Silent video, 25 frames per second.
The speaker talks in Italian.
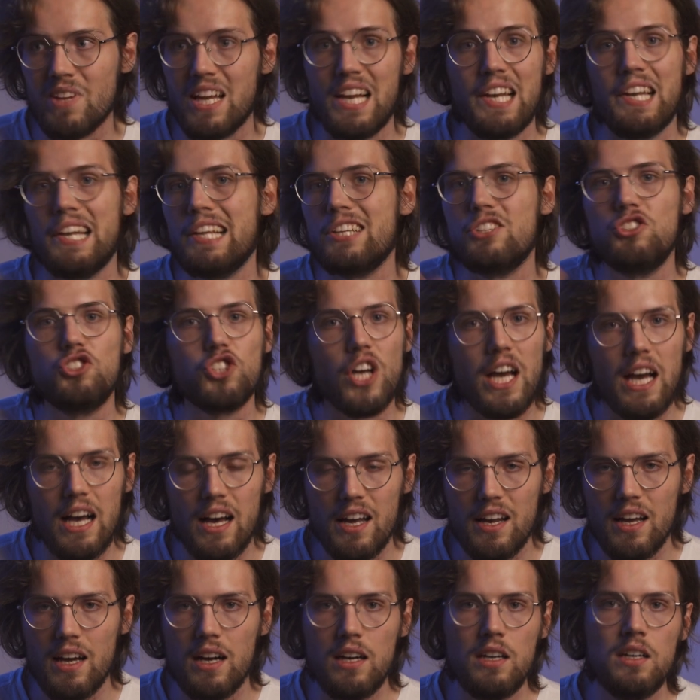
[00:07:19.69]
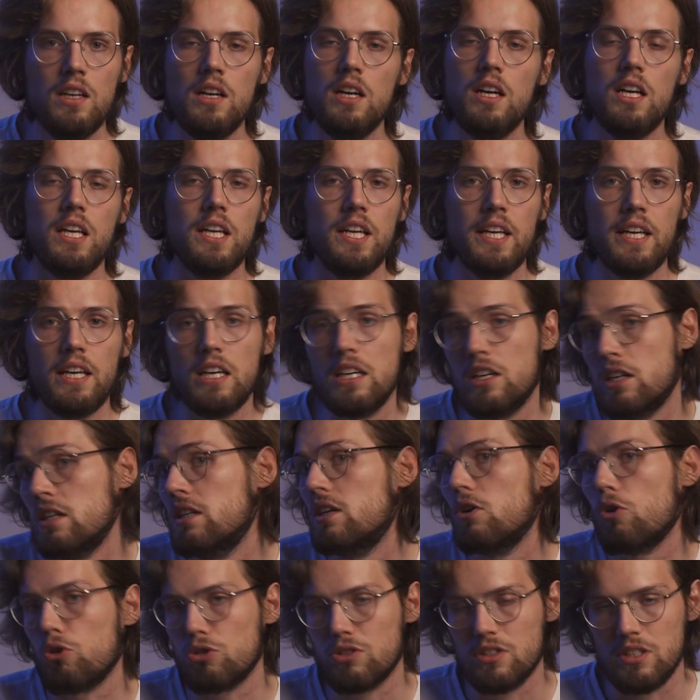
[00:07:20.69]
leggera e
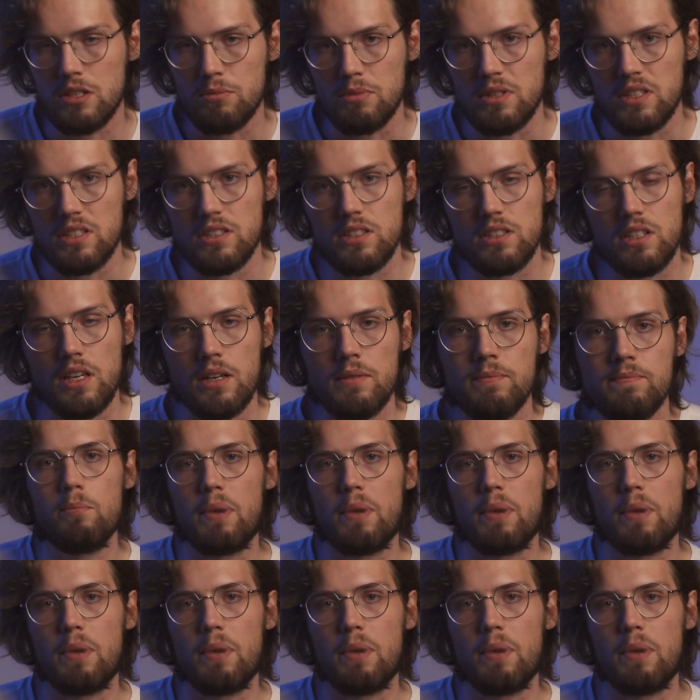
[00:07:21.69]
eh, ottimista.